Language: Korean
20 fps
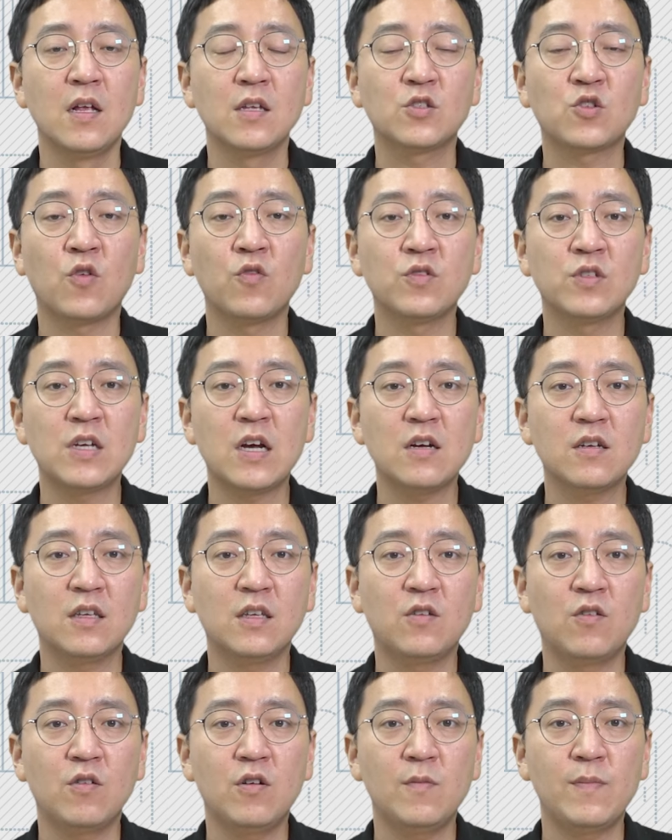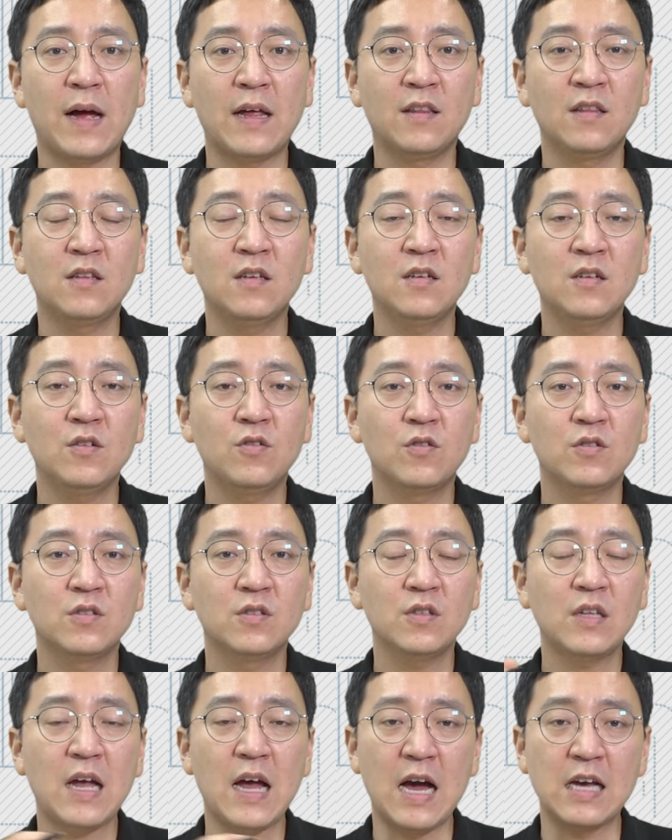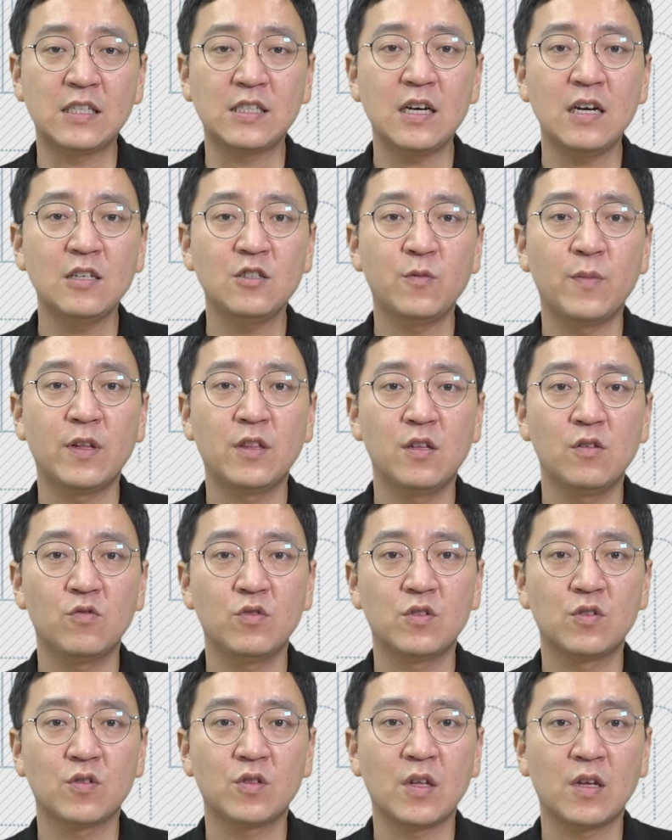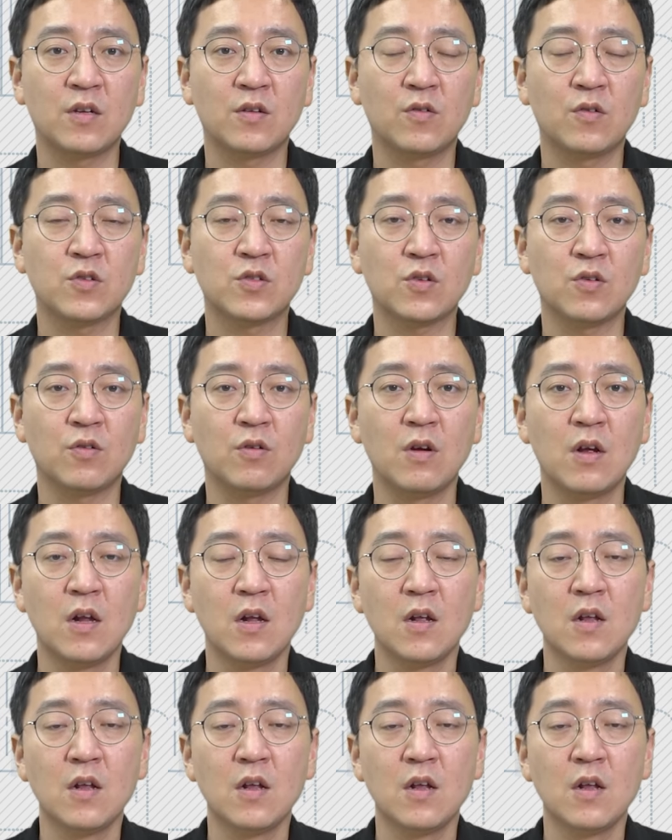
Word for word: 정작 이거를 만드는 것은 다 아시아에서 만들고 있었다는 거죠.